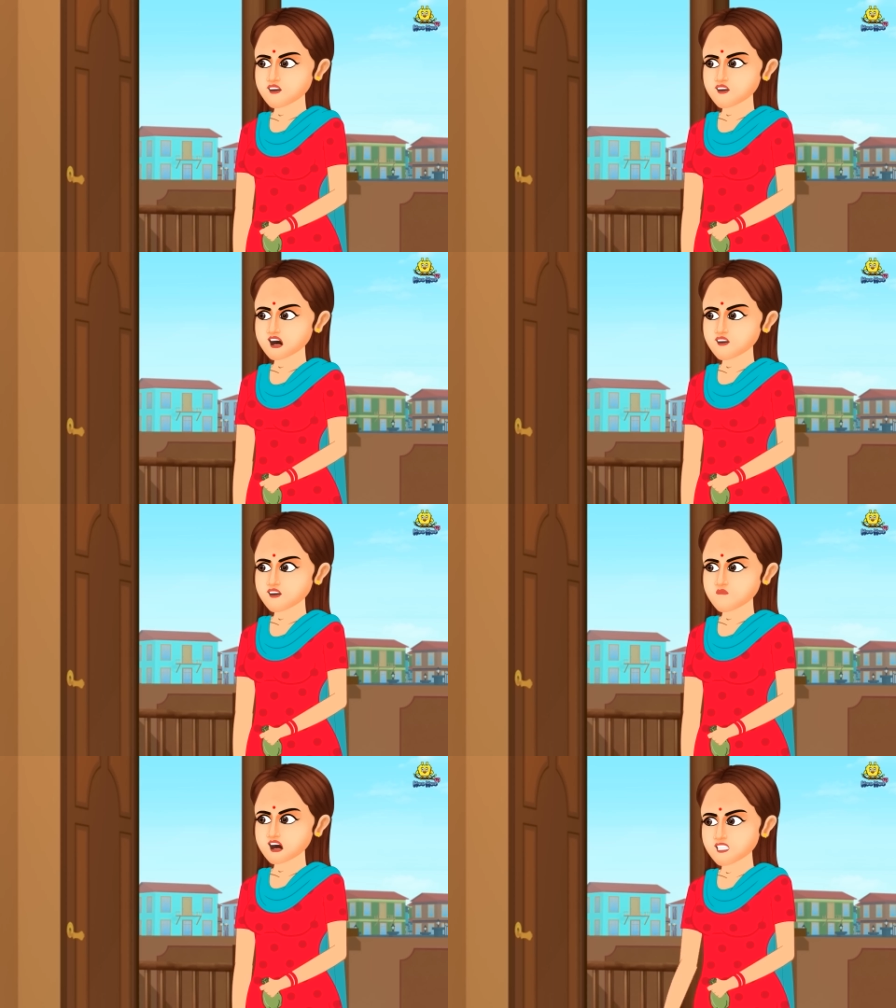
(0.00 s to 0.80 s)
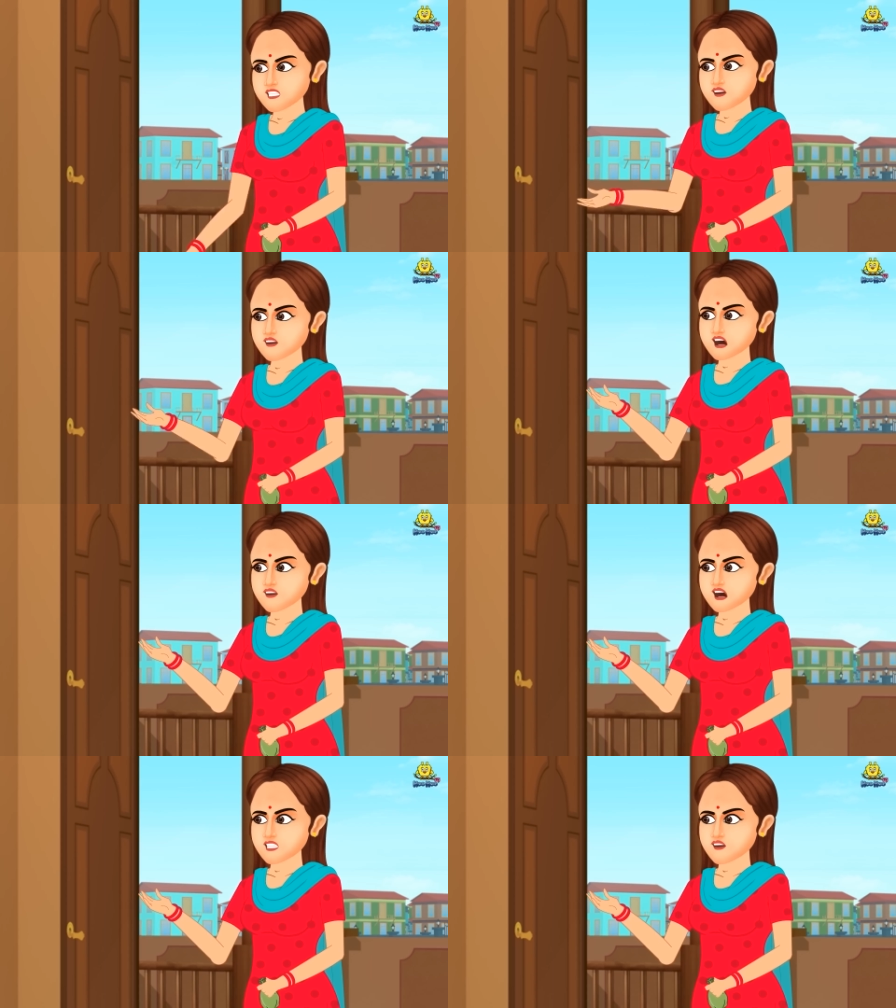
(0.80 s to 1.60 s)
ये एक मामूली
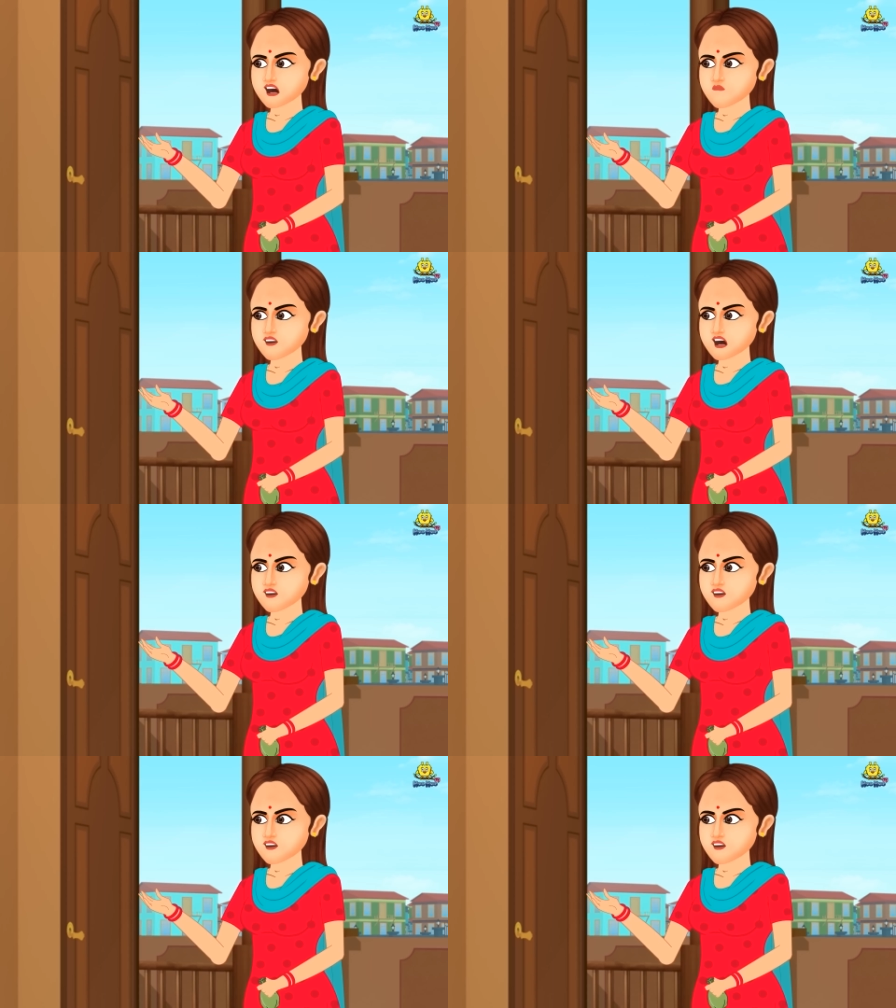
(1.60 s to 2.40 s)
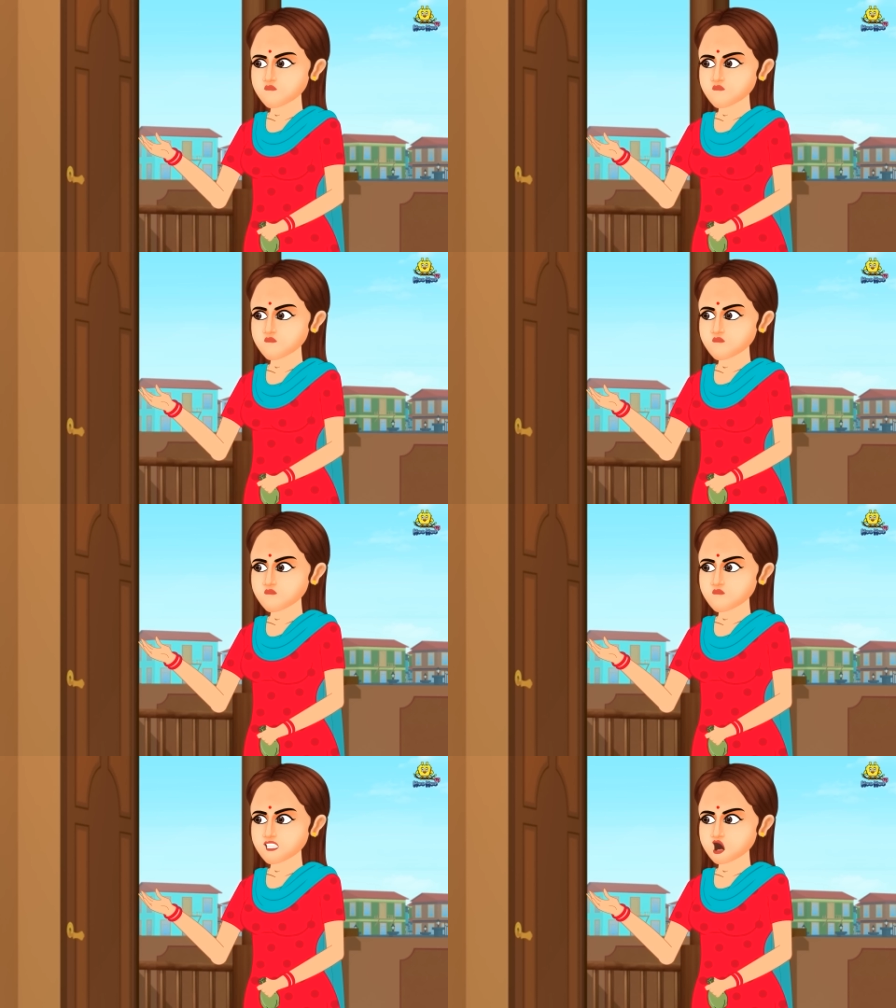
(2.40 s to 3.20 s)
अंतरिक्ष का पत्थर है
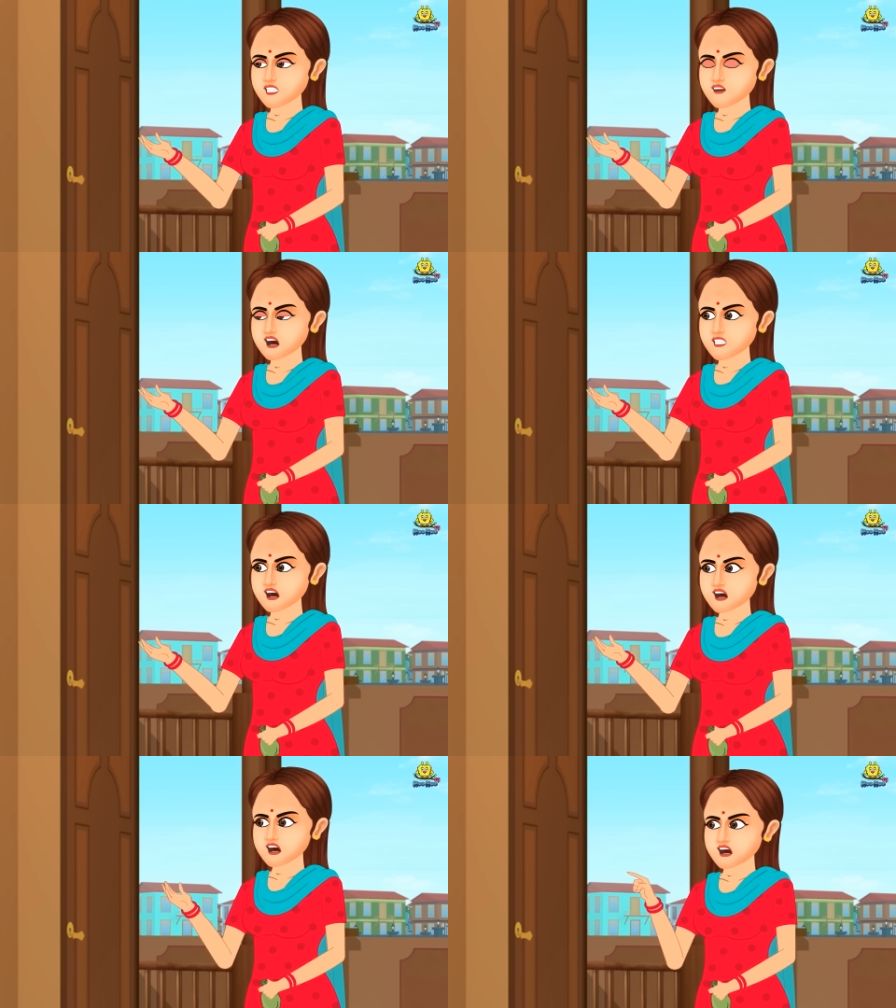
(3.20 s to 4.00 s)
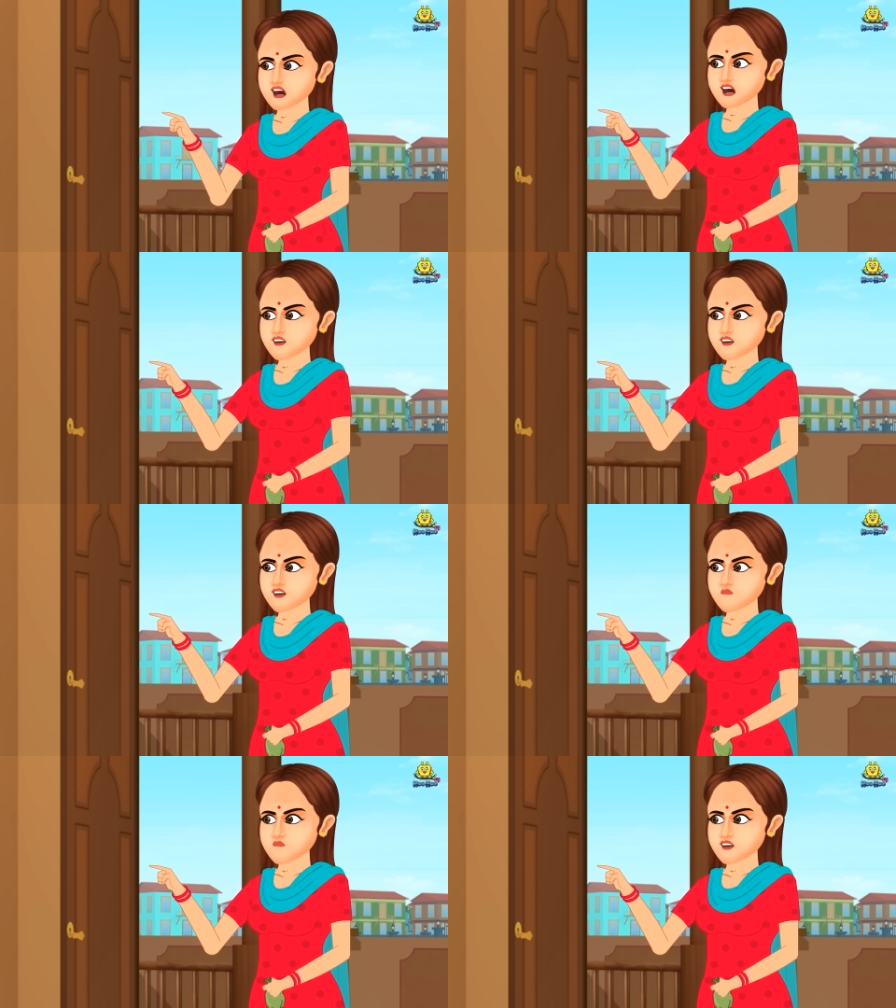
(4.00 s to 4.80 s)
जो कुछ दिनों तक
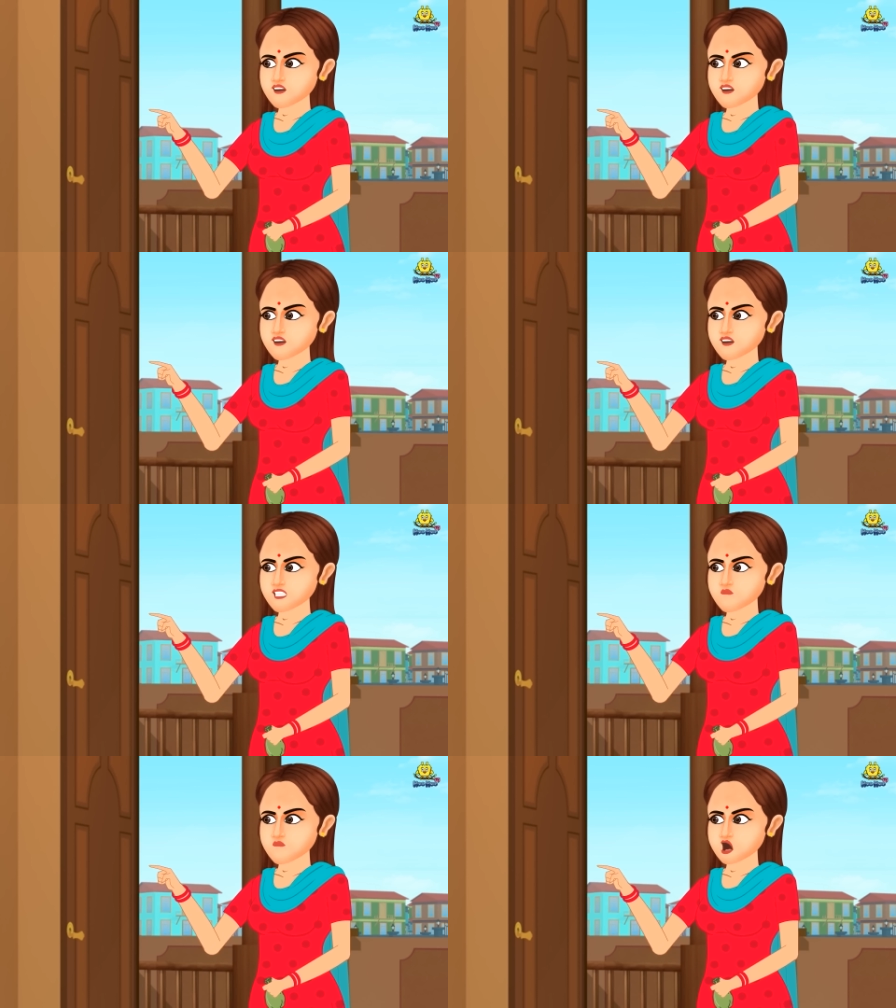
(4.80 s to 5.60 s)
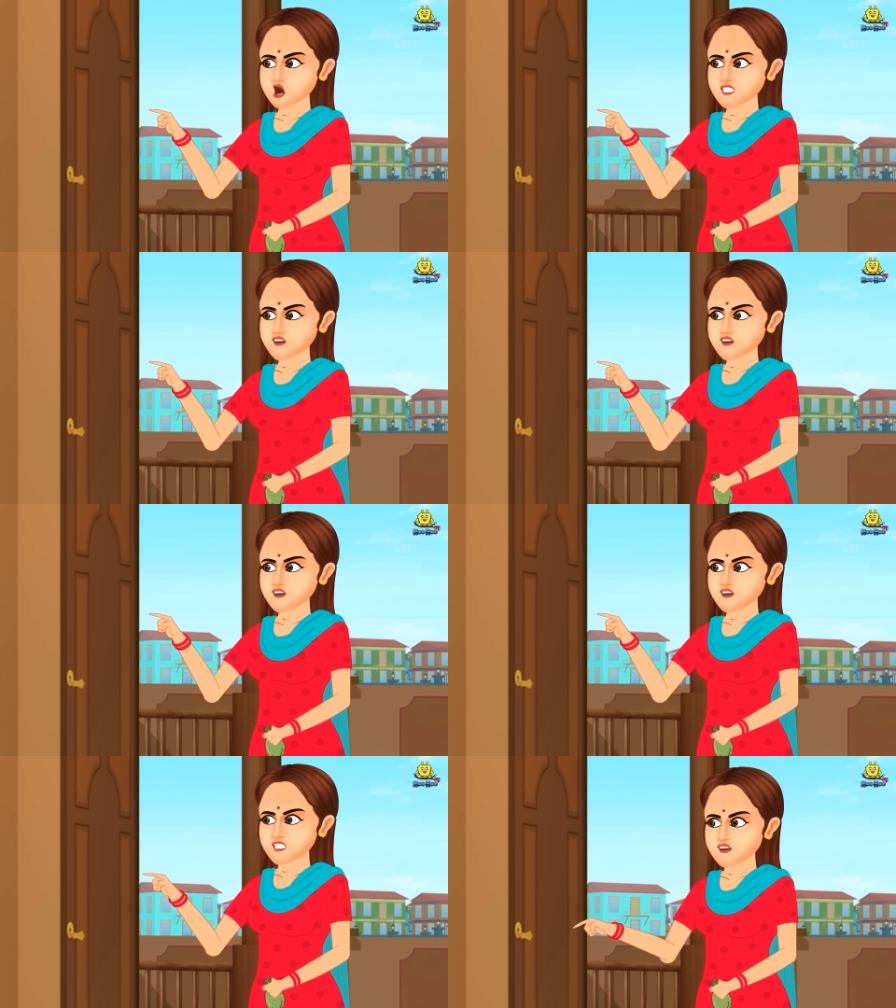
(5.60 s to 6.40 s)
चमकेगा बस
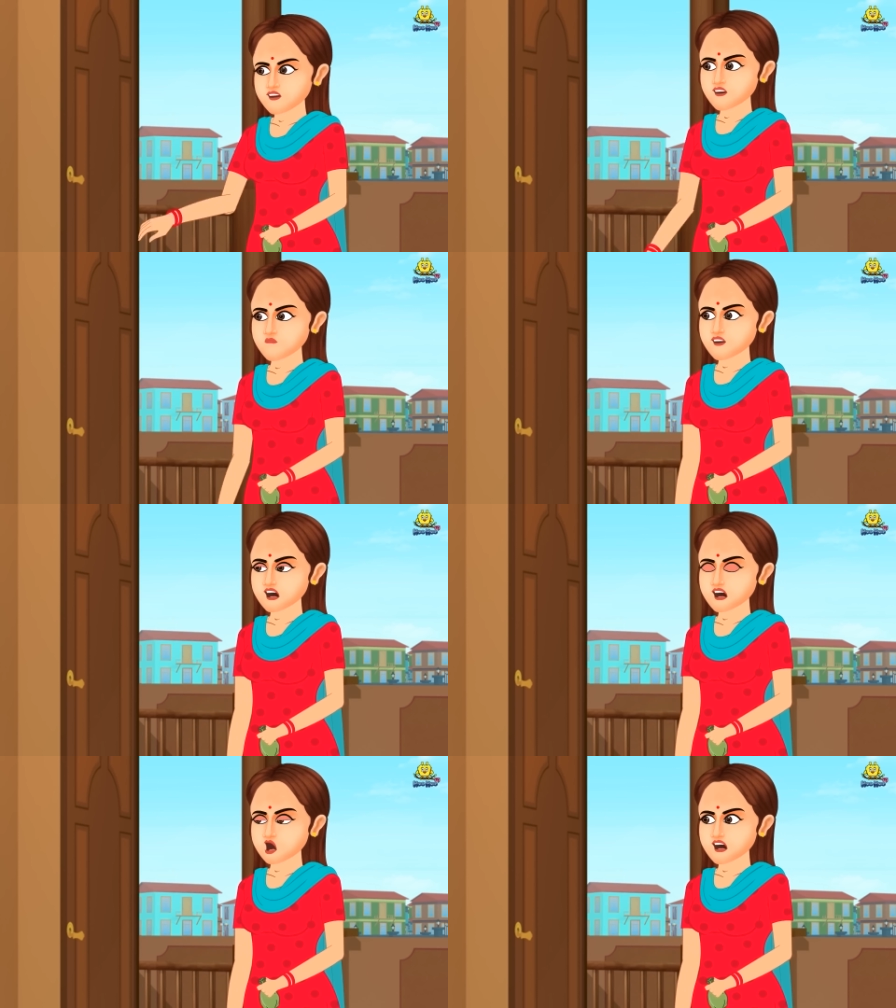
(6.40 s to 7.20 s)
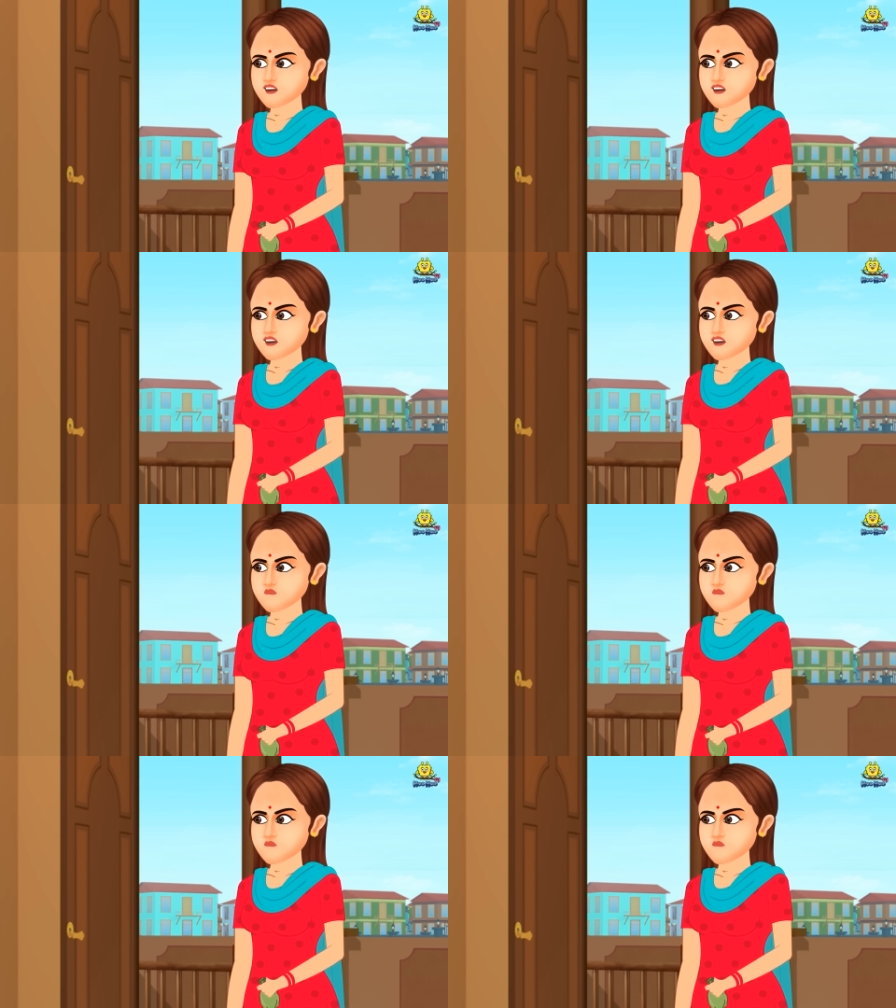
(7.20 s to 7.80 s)
उसके बाद ये आम पत्थर हो जाएगा